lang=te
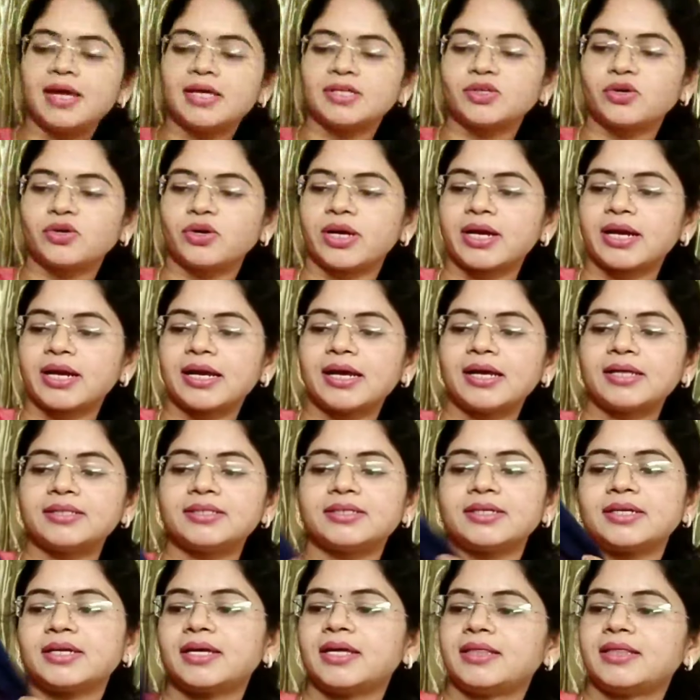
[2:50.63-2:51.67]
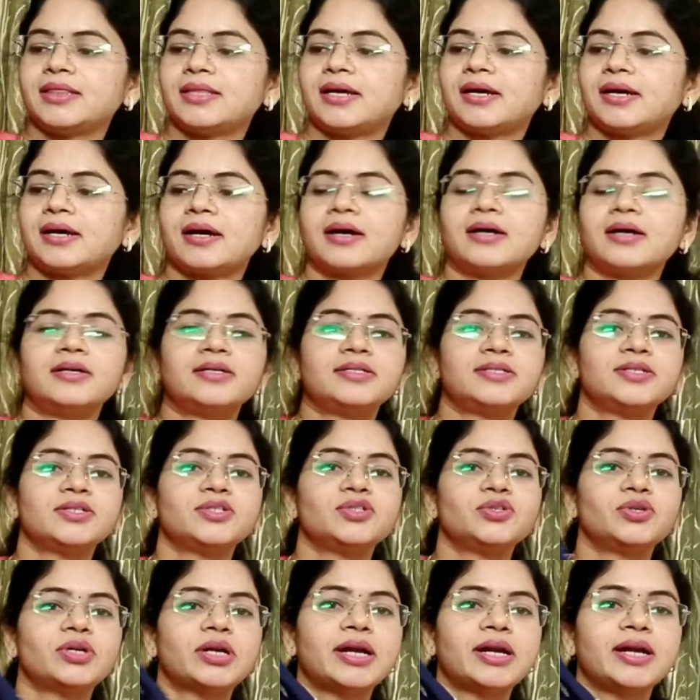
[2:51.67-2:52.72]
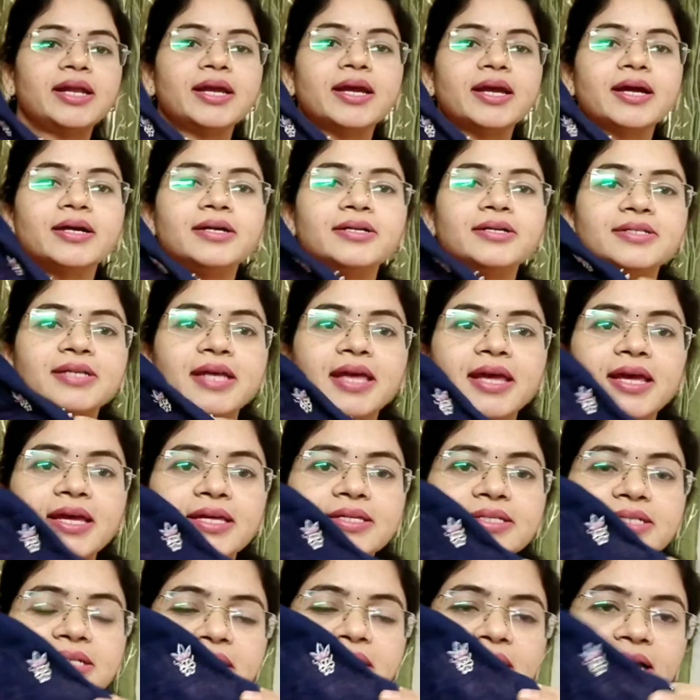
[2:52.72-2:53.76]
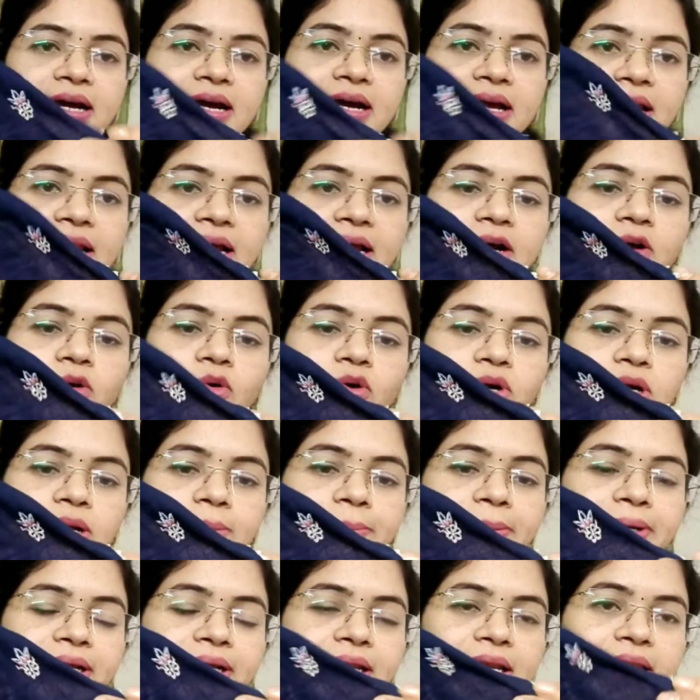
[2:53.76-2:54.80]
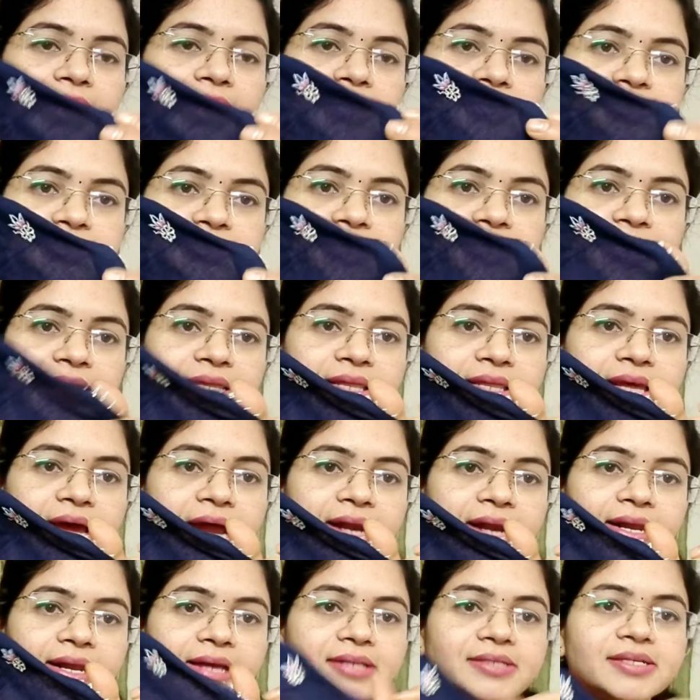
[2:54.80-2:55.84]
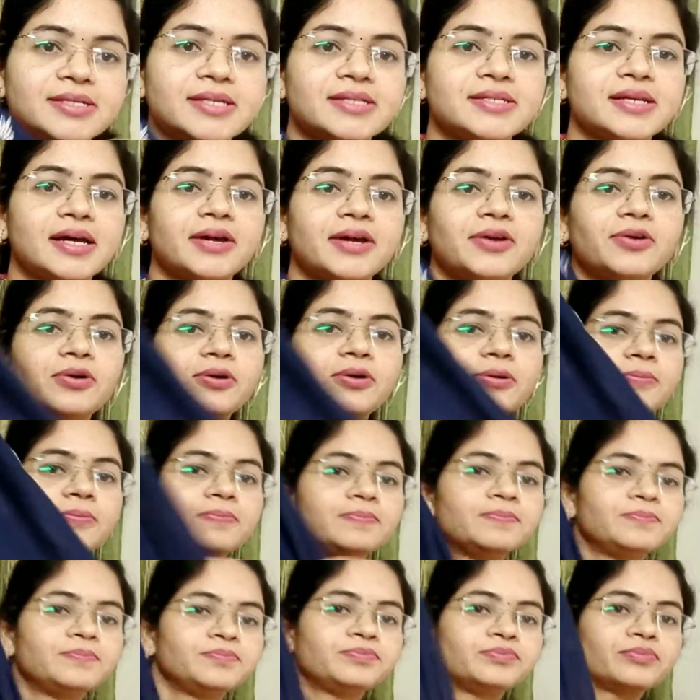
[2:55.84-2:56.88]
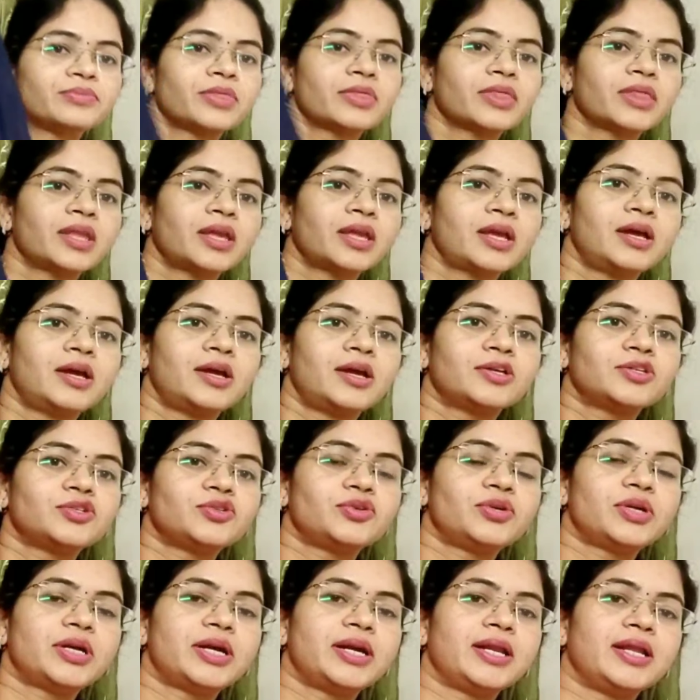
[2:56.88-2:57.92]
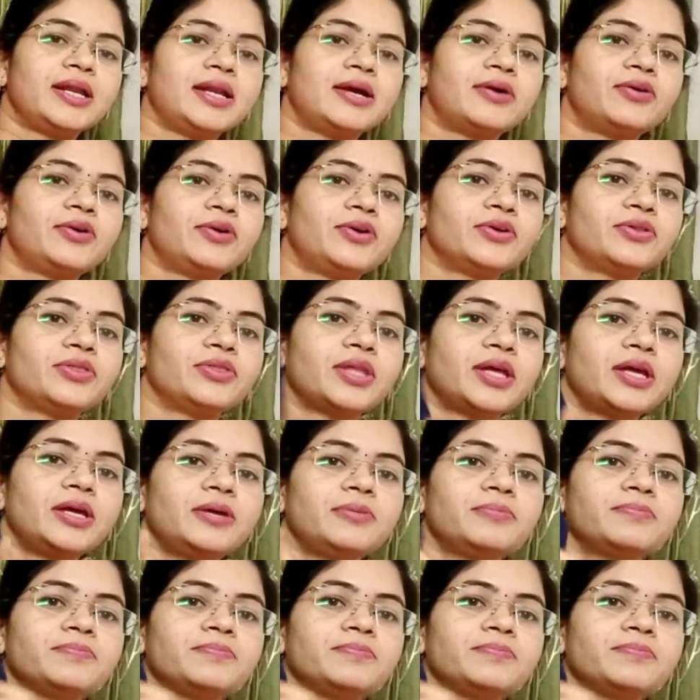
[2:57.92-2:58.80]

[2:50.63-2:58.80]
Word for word: సో ఇక్కడ కింద కట్స్ చూడండి కట్స్కి చిన్నగా ఇలా గోటపట్టి లేస్ అనేది అటాచ్ చేశారు చూడండి ఇలా ఉంటుంది